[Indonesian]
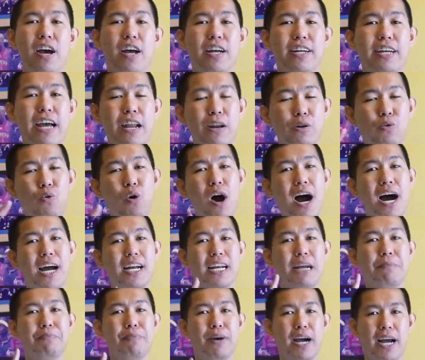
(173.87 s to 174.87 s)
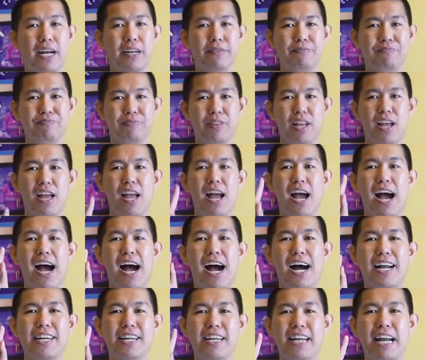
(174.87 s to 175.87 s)
Dan gue harapkan
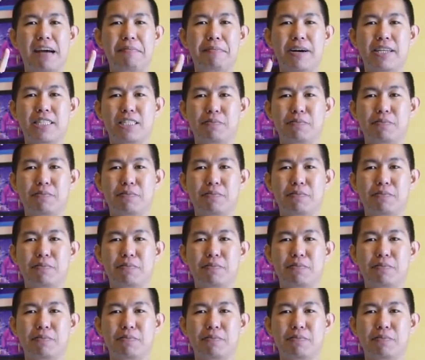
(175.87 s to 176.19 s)
ada nama